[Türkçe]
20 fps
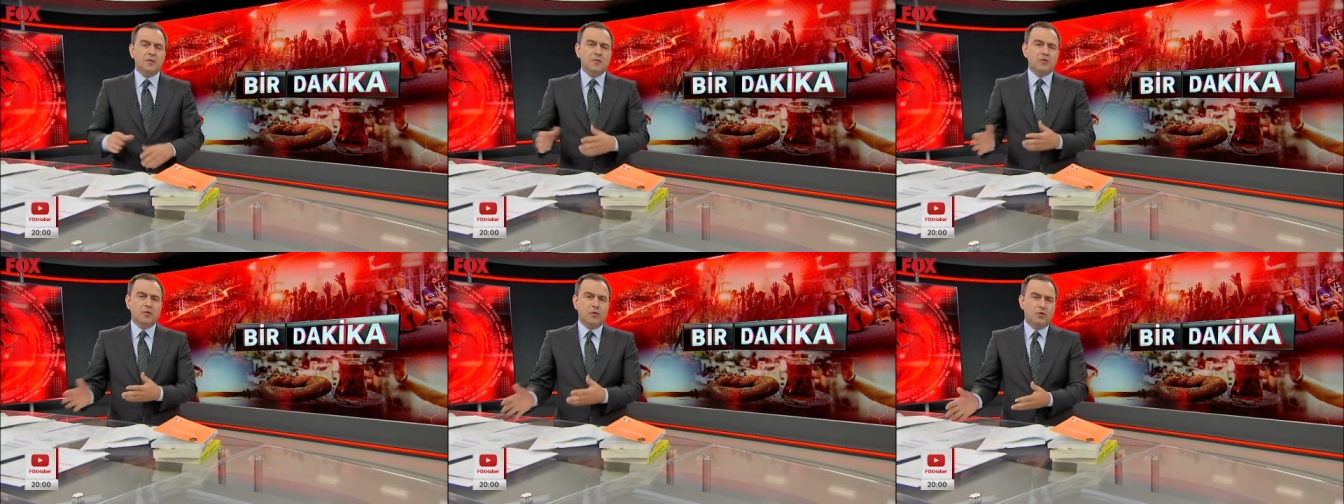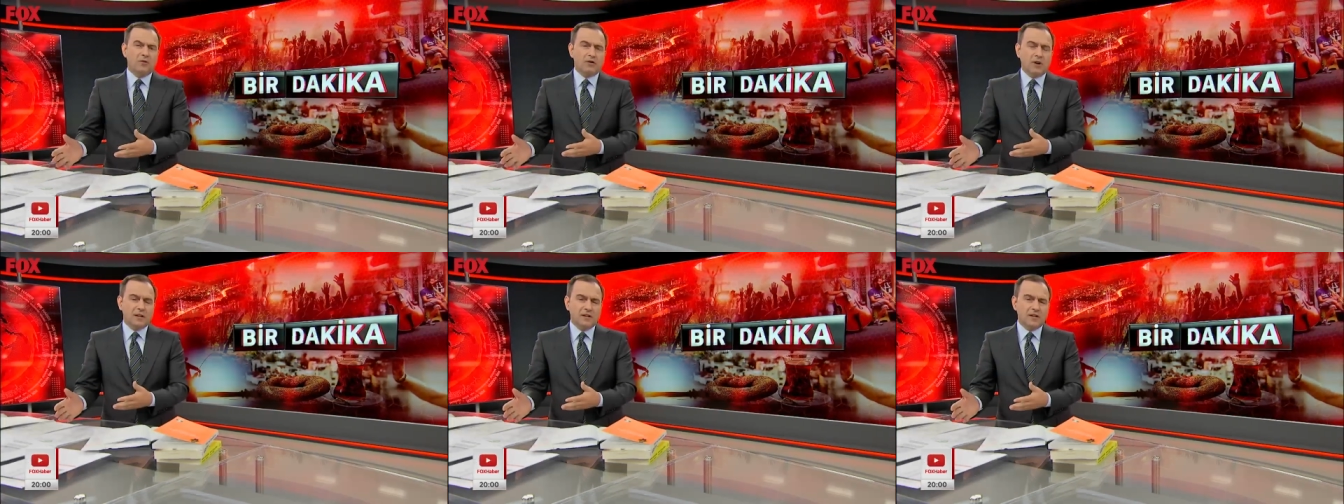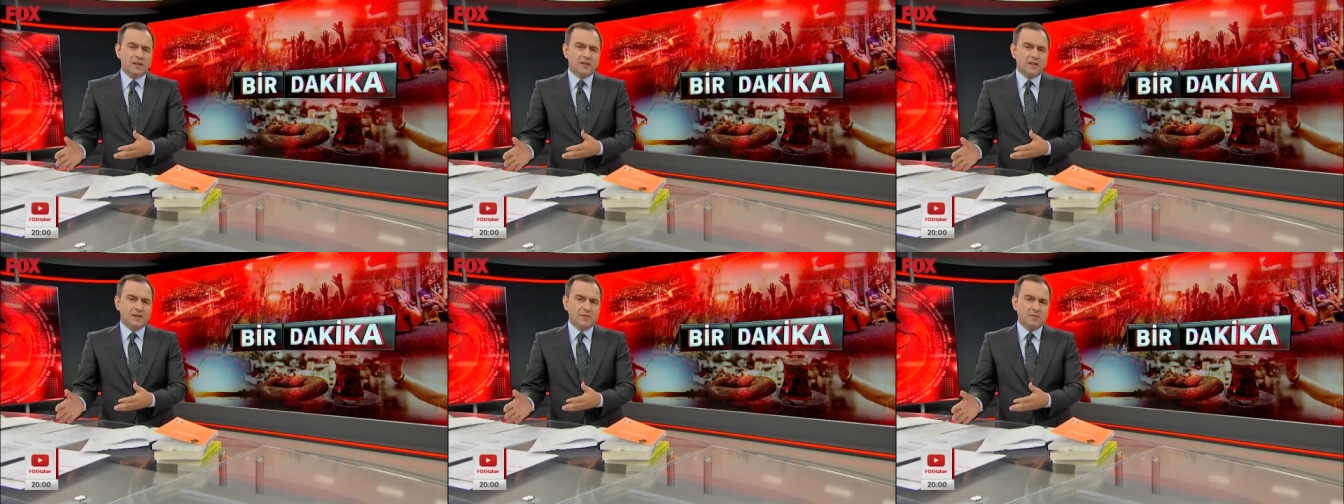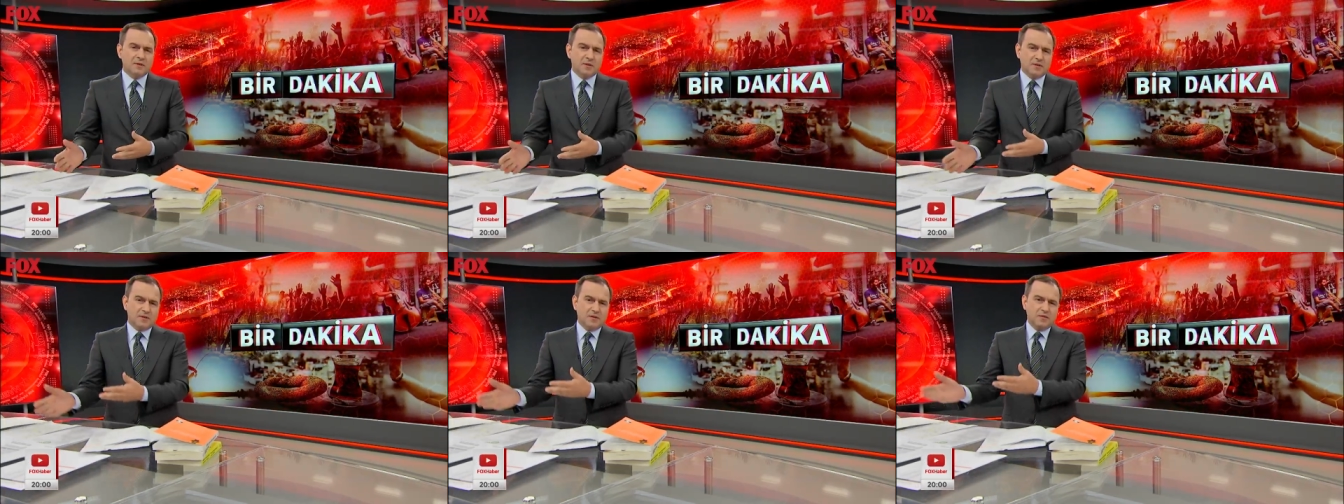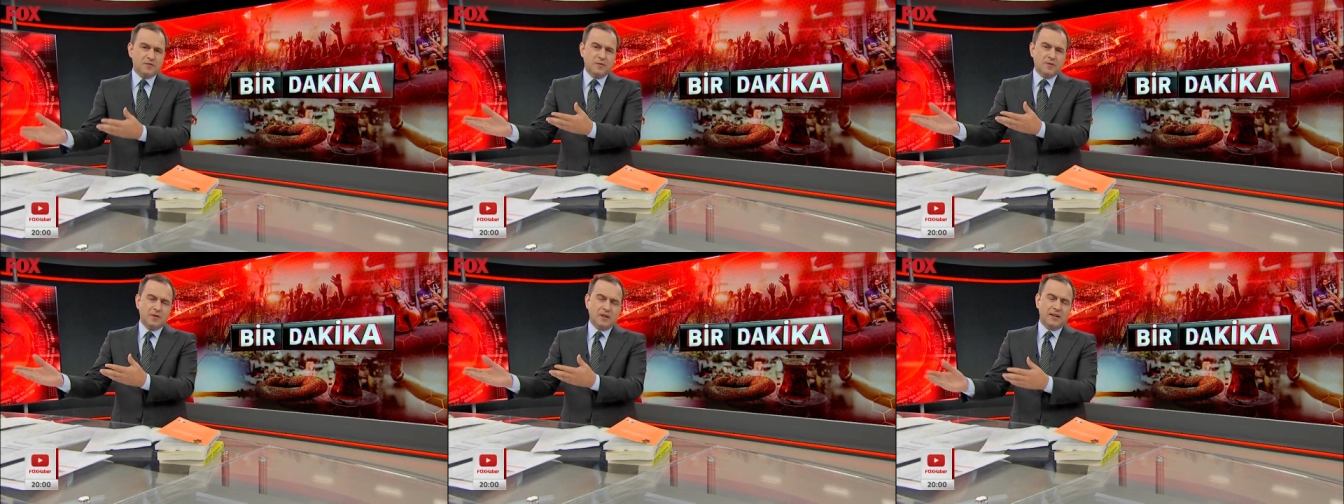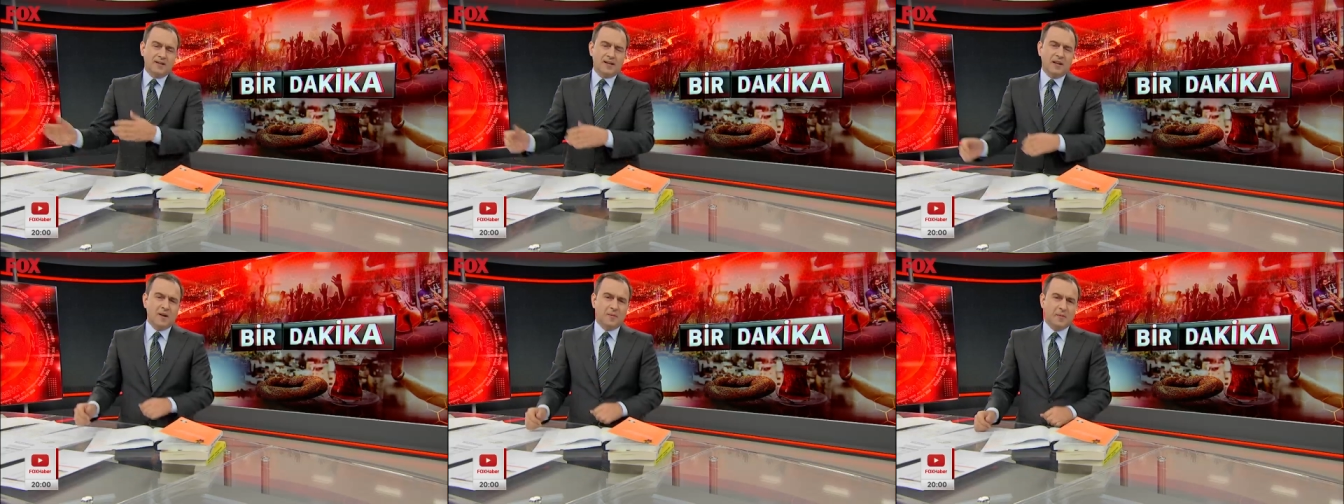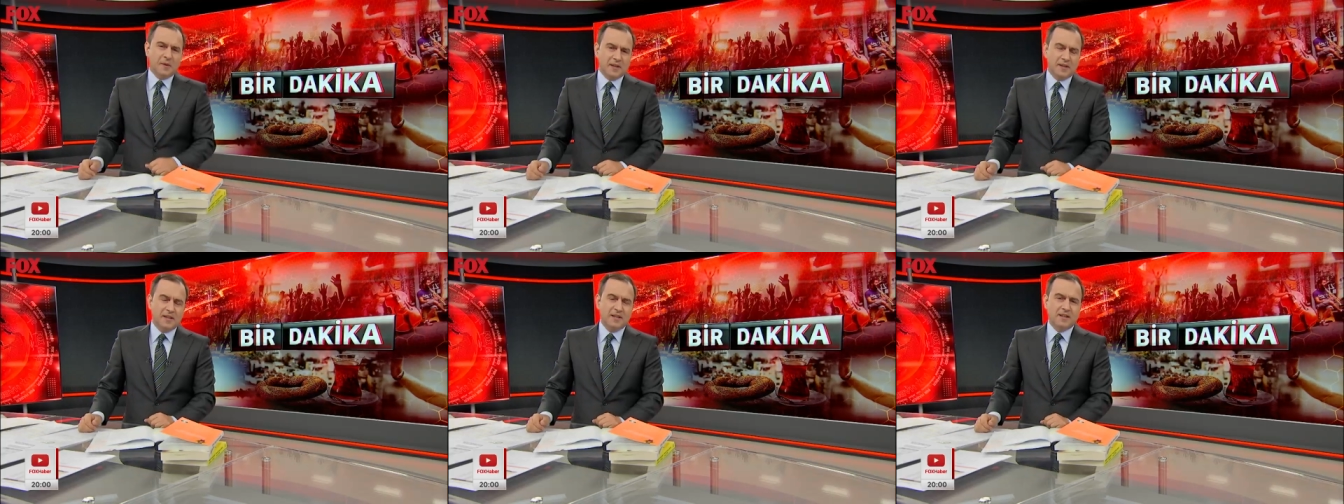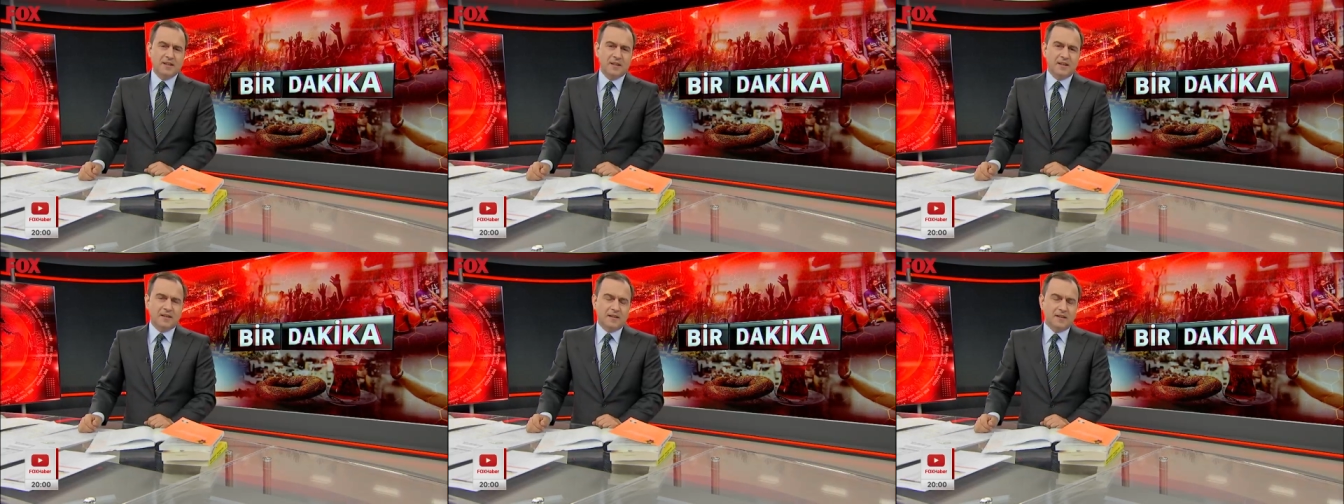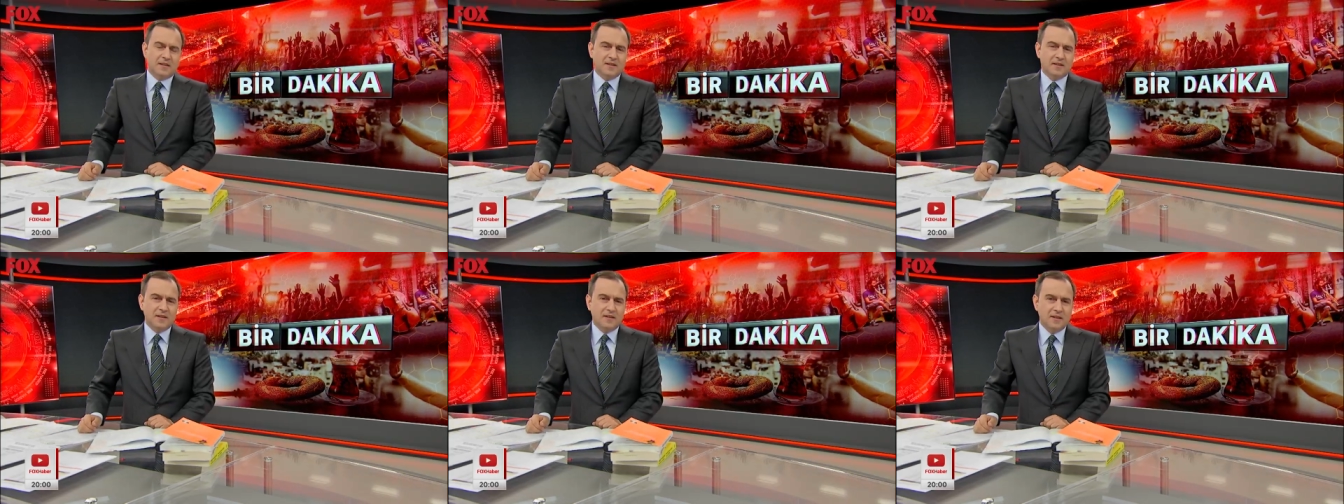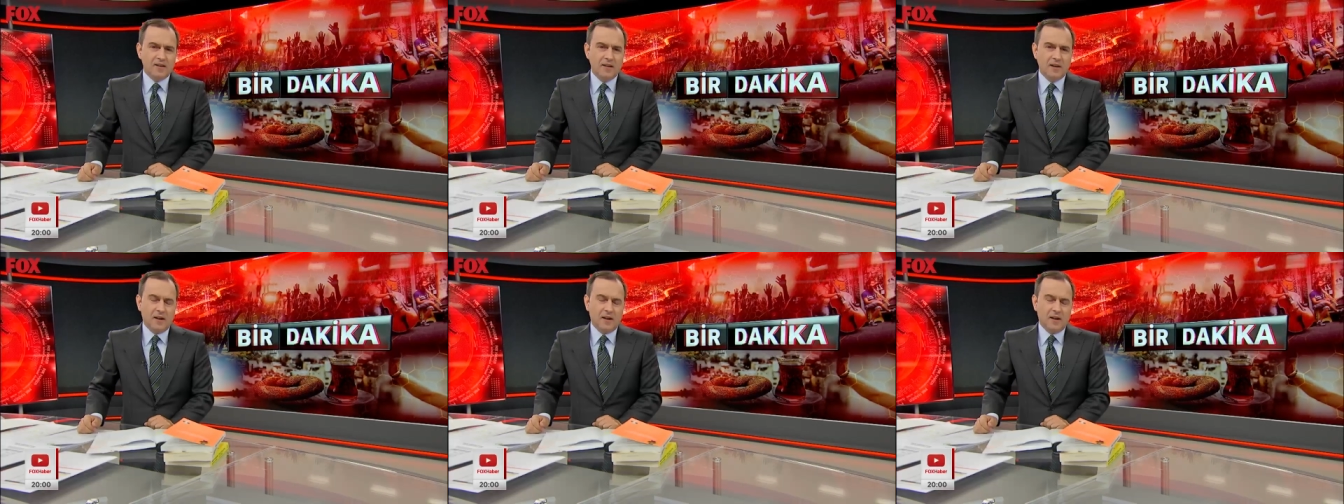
Doğurganlı kızımız zaten haberde izlediniz.